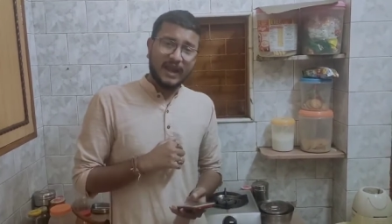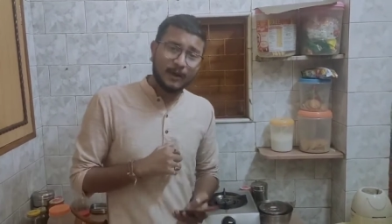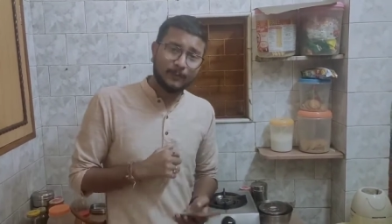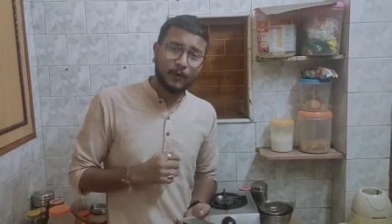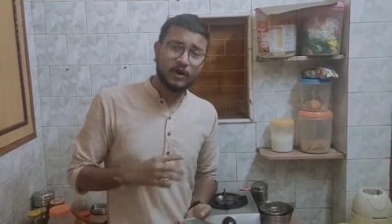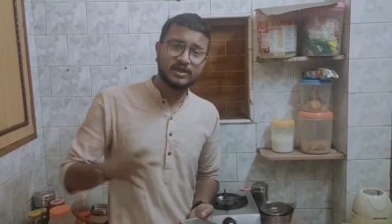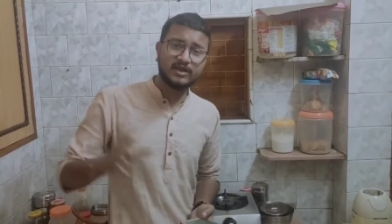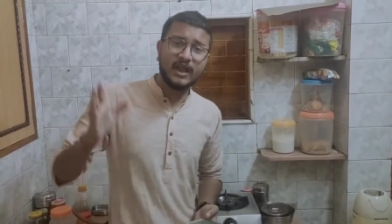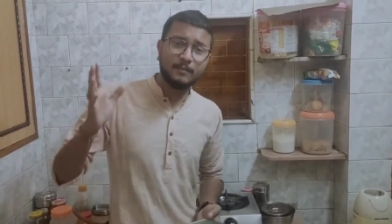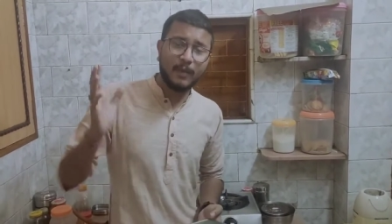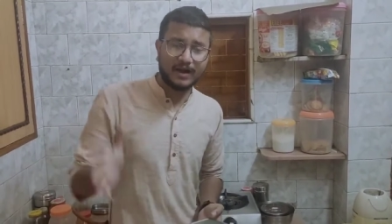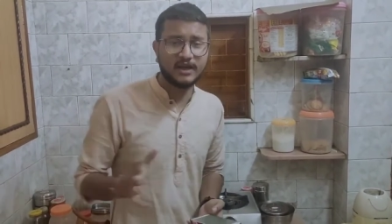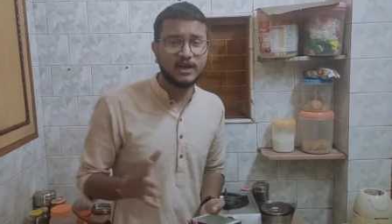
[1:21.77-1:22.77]
এরপরে সেই
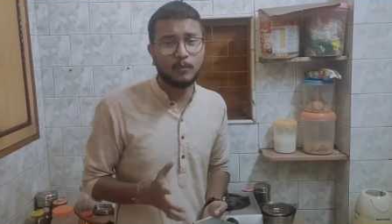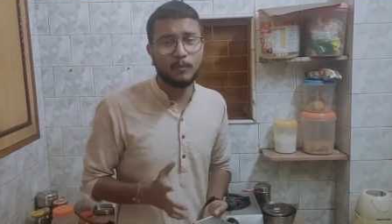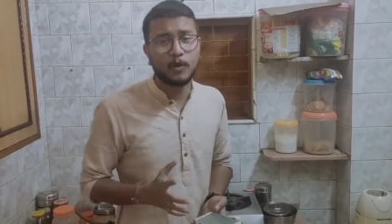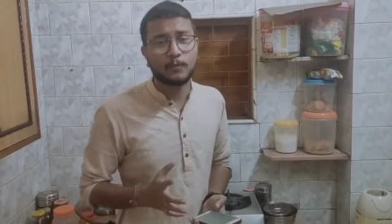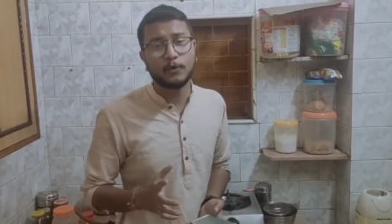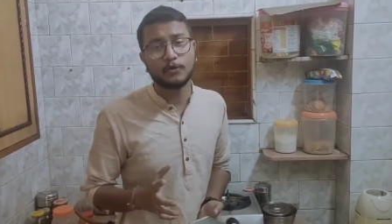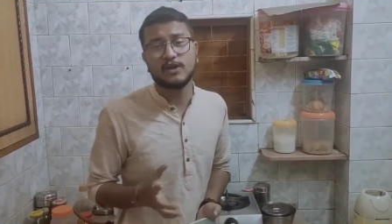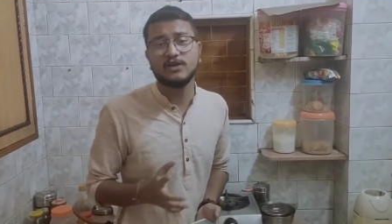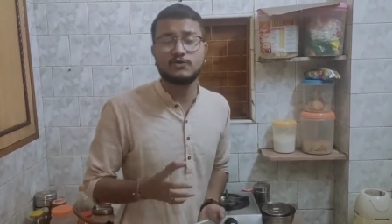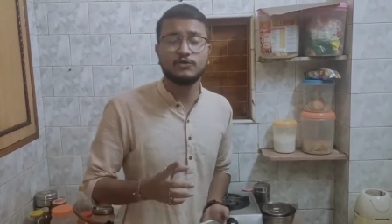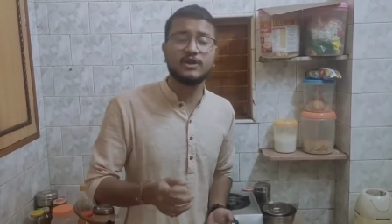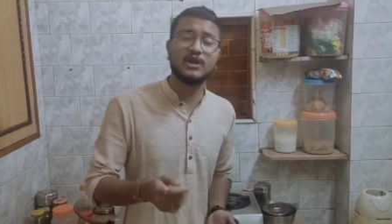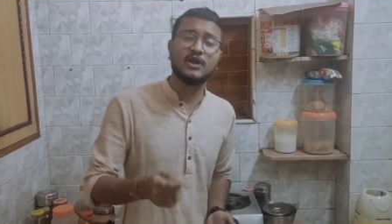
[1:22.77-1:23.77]
বাটির ওপর
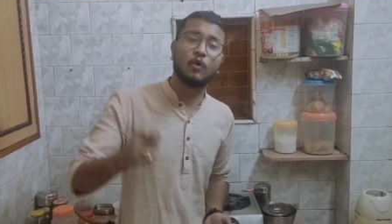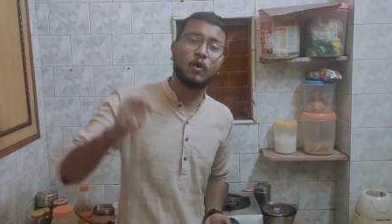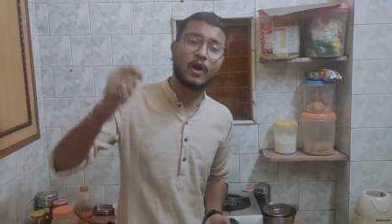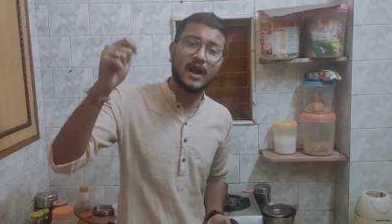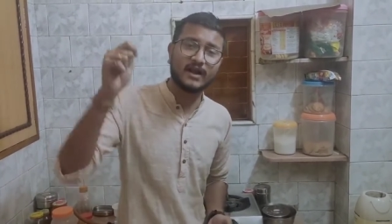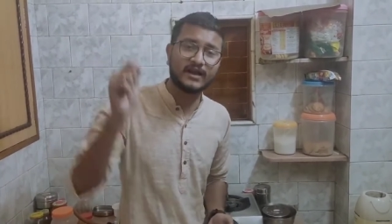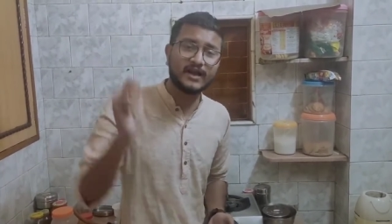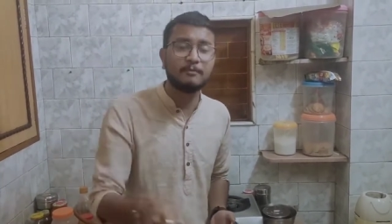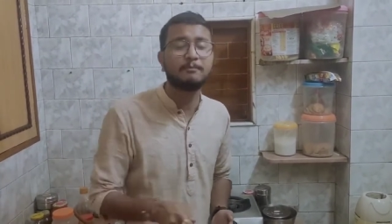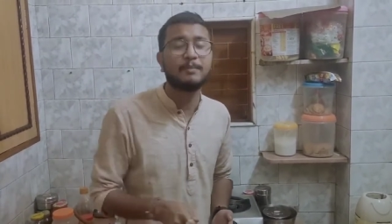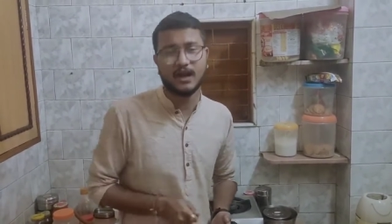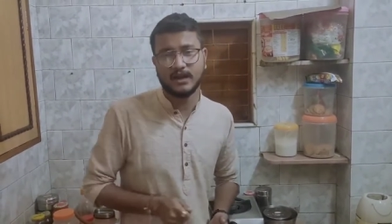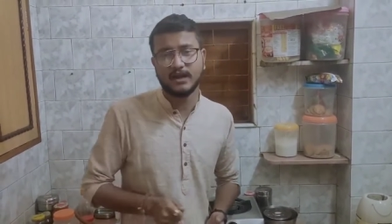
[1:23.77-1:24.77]
প্রতিশ্রুতির ঘোড়ার ডিম
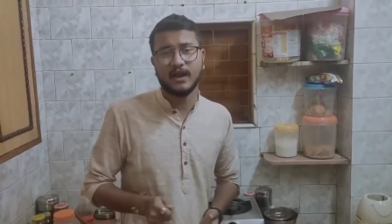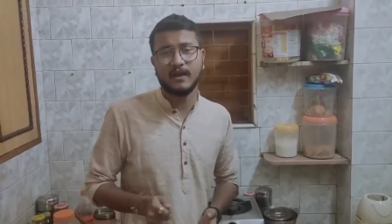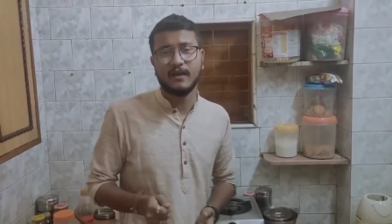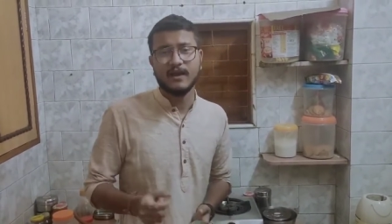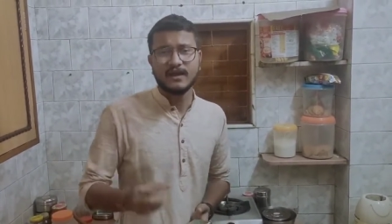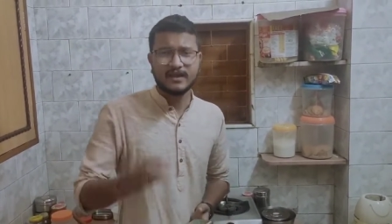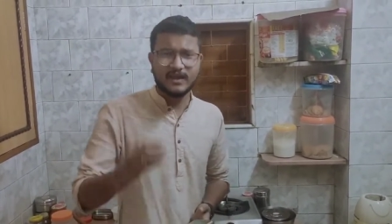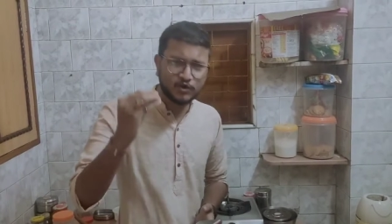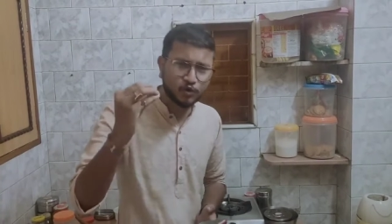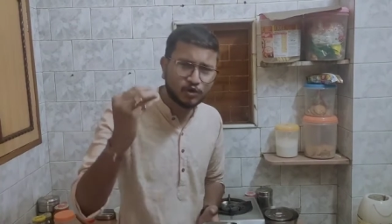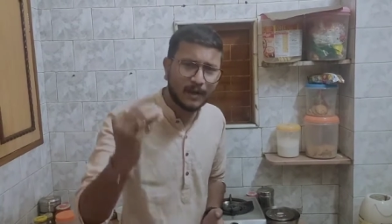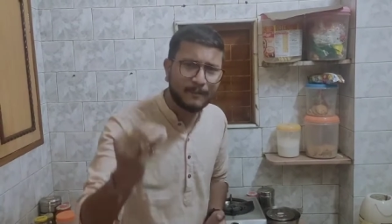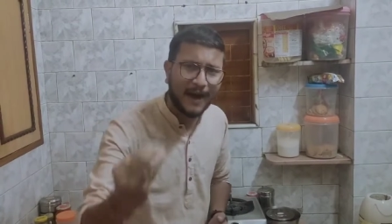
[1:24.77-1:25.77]
ফাটিয়ে
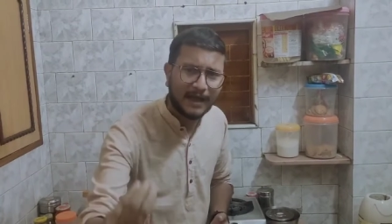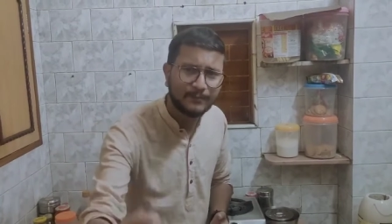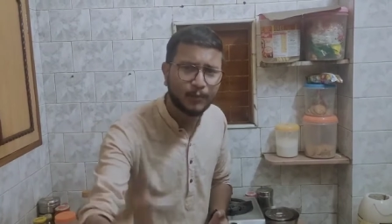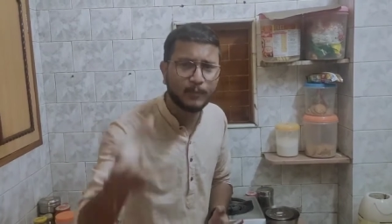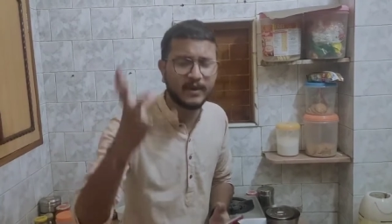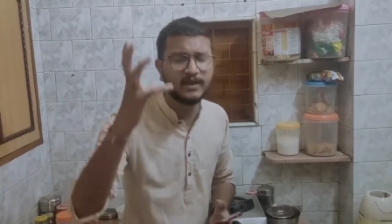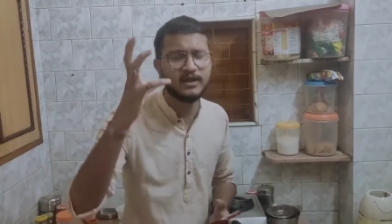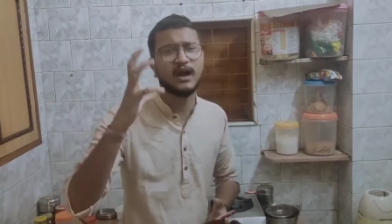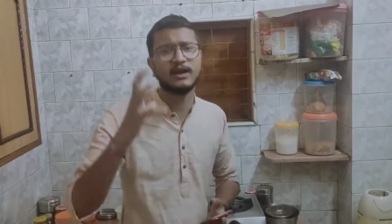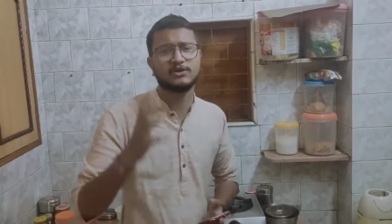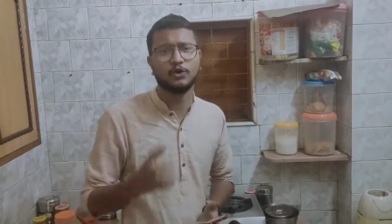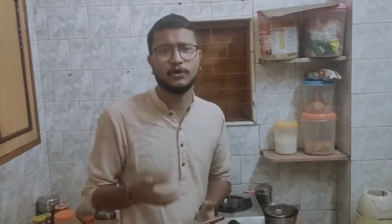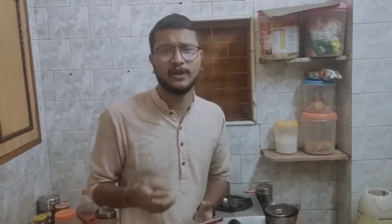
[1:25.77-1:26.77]
কিছুটা ভাইপো
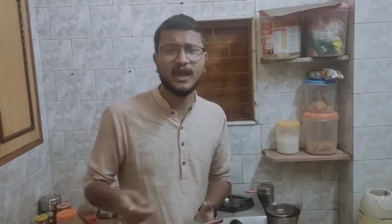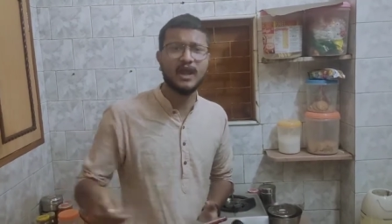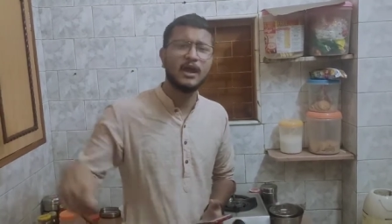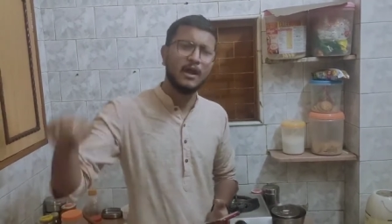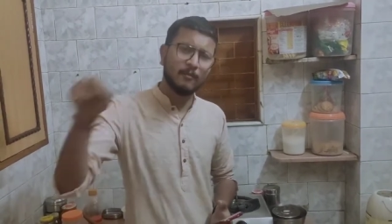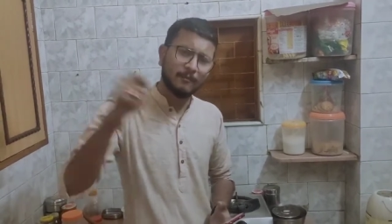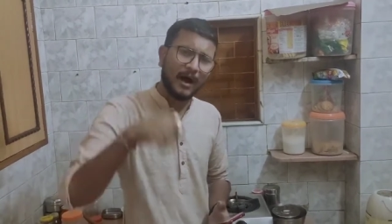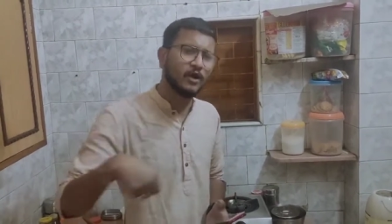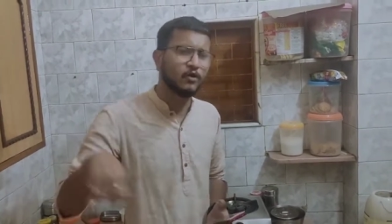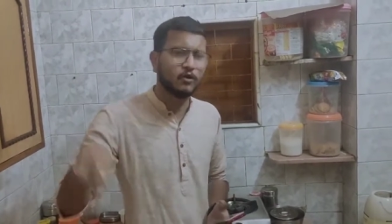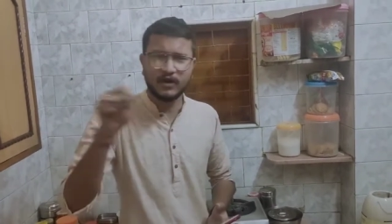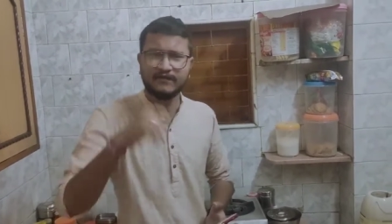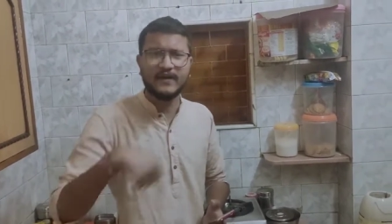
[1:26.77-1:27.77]
ভিনিগার ছড়িয়ে
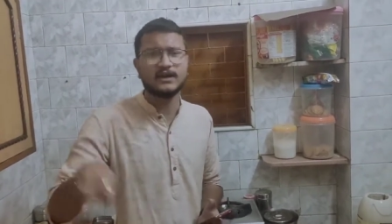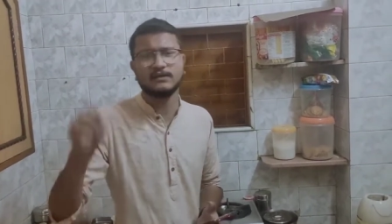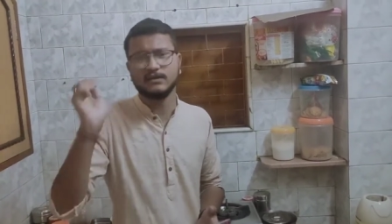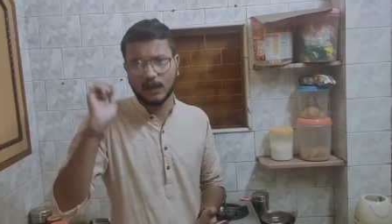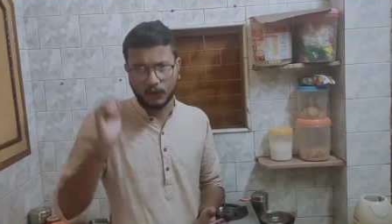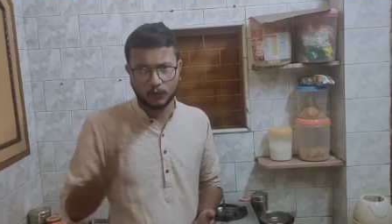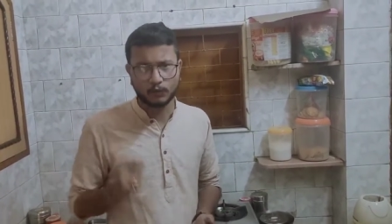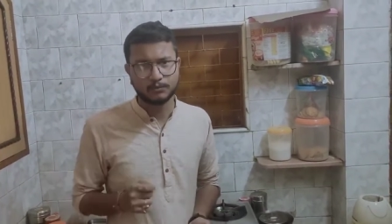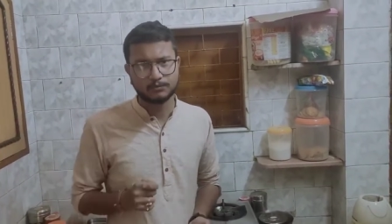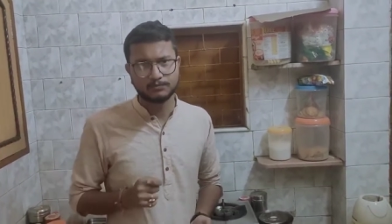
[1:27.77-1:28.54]
ভালো করে ফেটাতে থাকুন